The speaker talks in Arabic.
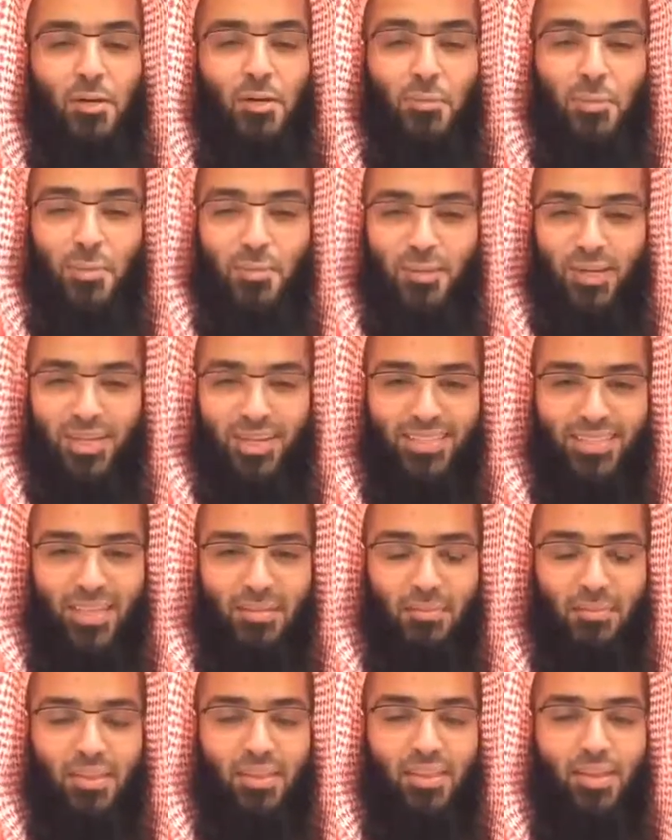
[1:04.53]
عمر بن
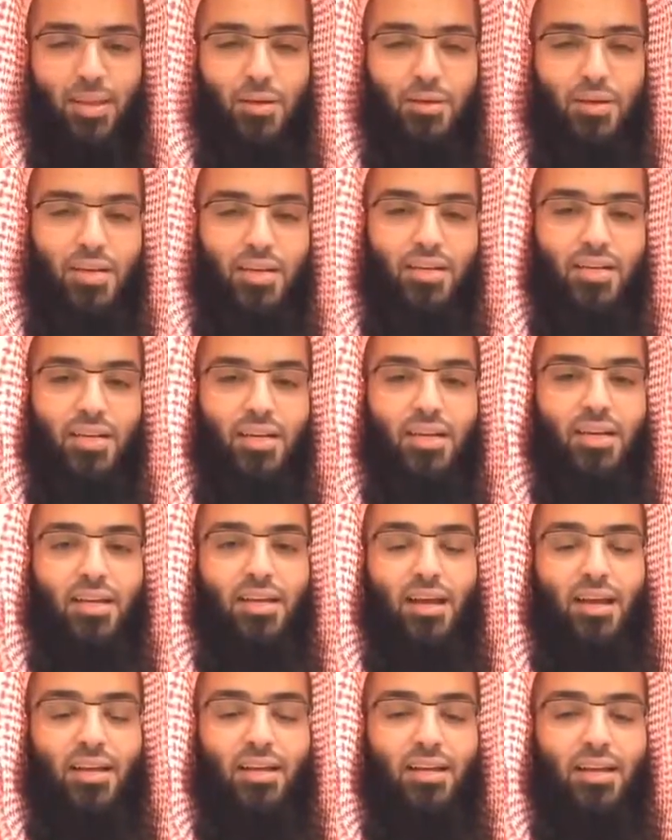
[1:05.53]
الخطاب رضي الله عنه
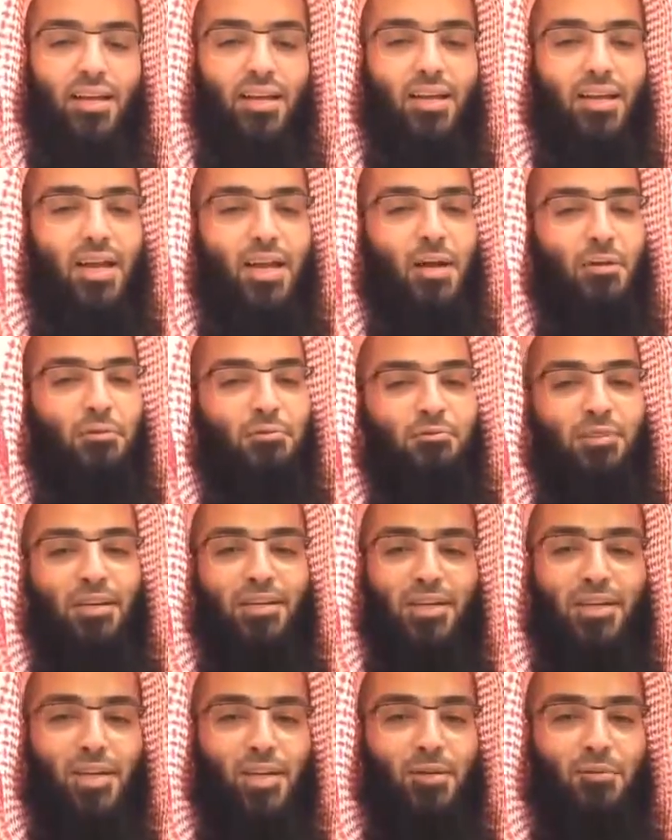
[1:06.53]
قال لا
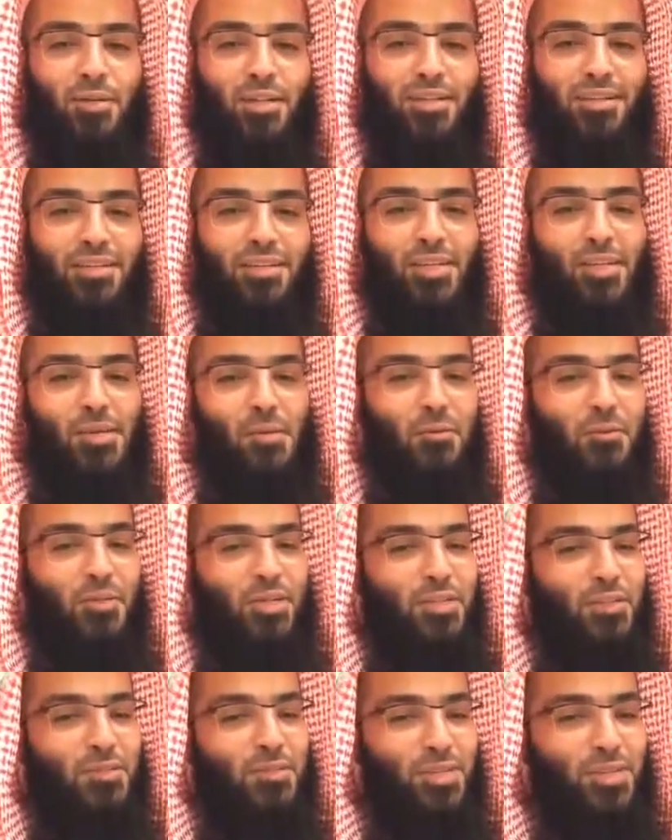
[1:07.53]
أقولن قولا
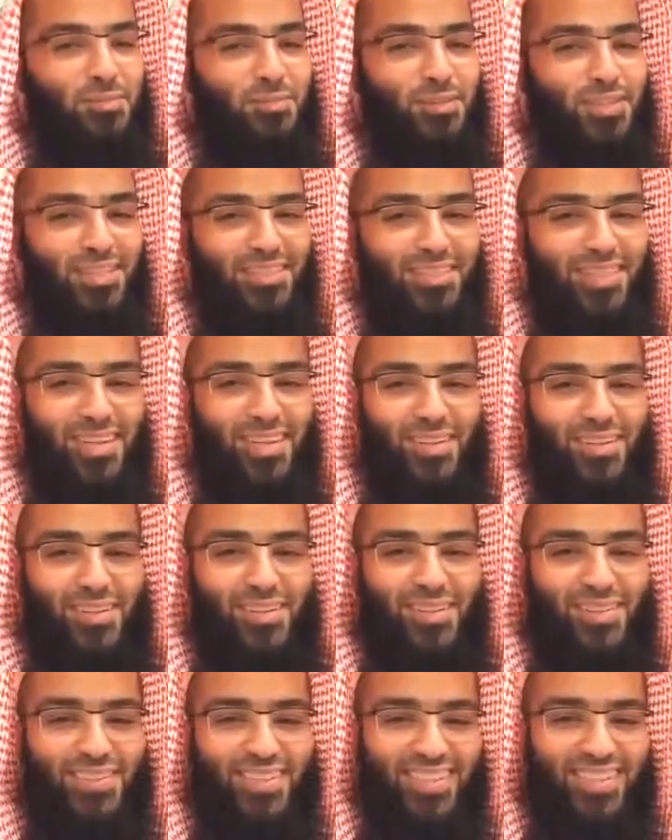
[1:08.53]
يضحك النبي صلى الله
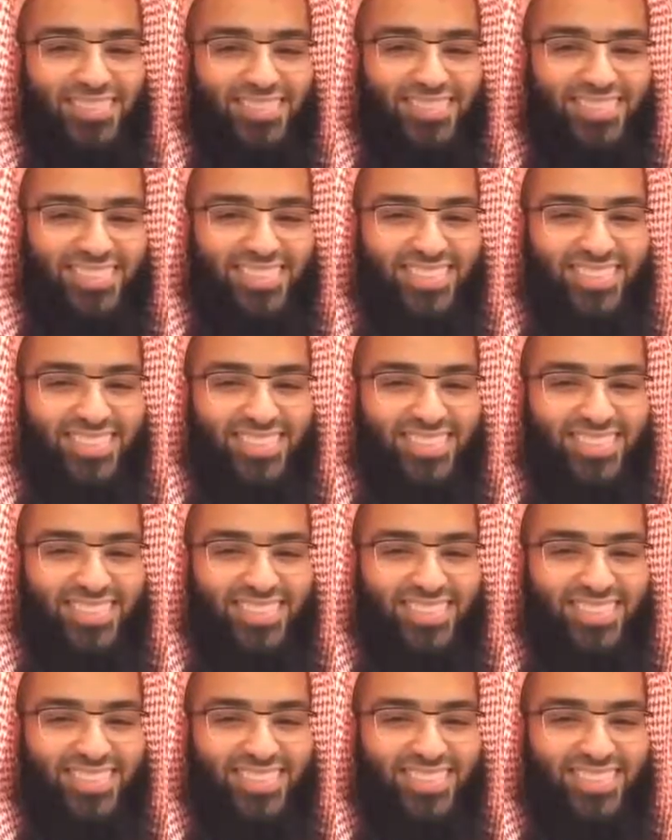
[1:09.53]
عليه وسلم